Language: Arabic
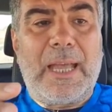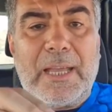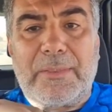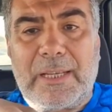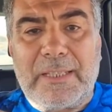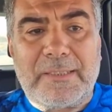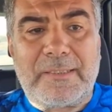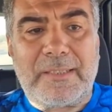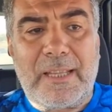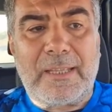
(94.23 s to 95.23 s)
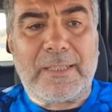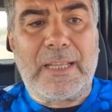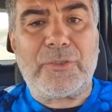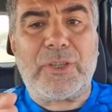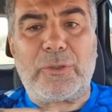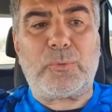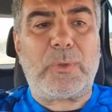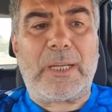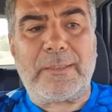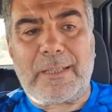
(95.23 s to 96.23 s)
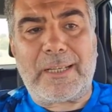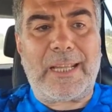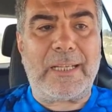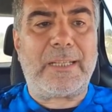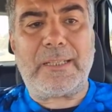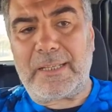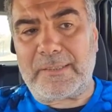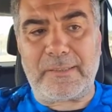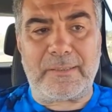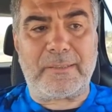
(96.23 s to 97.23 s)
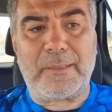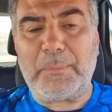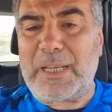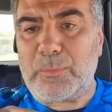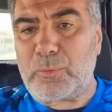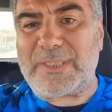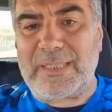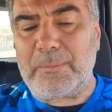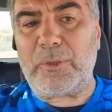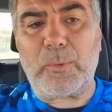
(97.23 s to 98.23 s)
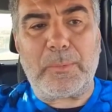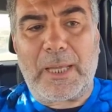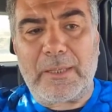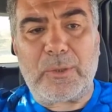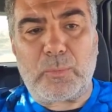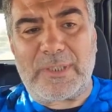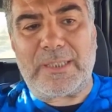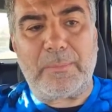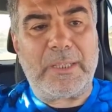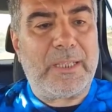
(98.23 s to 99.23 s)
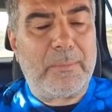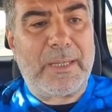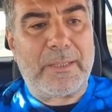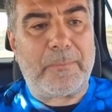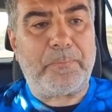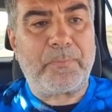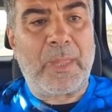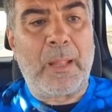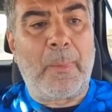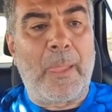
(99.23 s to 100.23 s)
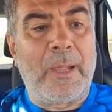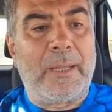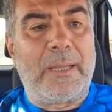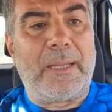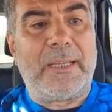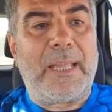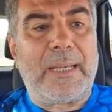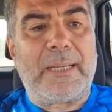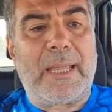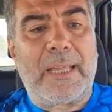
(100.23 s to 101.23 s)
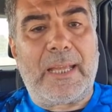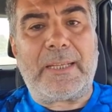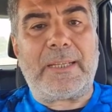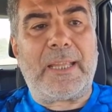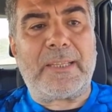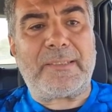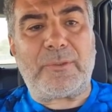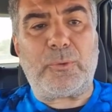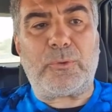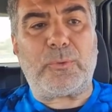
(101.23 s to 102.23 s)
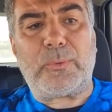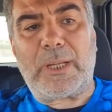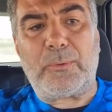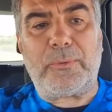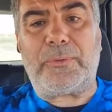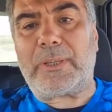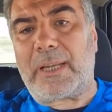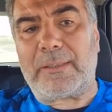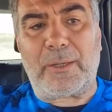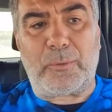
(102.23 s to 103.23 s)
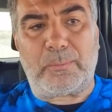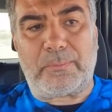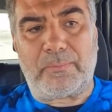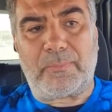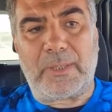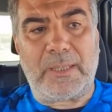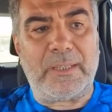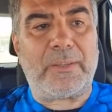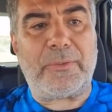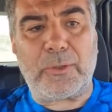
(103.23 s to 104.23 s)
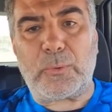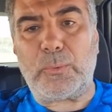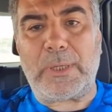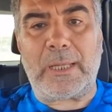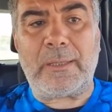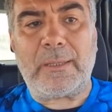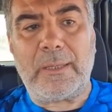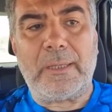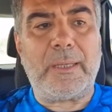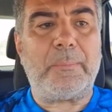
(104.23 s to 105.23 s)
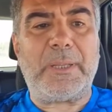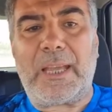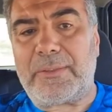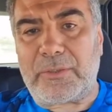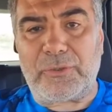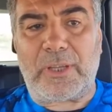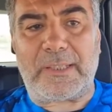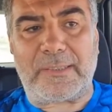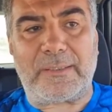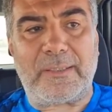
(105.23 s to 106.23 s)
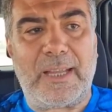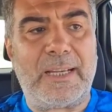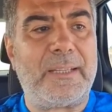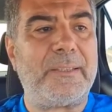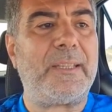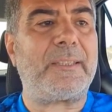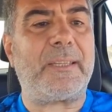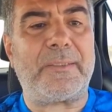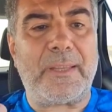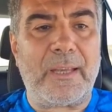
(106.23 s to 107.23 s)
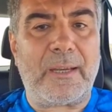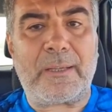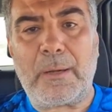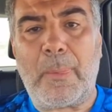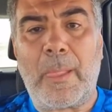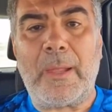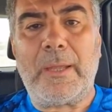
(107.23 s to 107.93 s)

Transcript: هذا الإنسان أشد خطرا على الناس من المسلمين ومن غير المسلمين لماذا؟ لأن الناس يعطونه ثقتهم يثقون بهذا الشخص الذي يتظاهر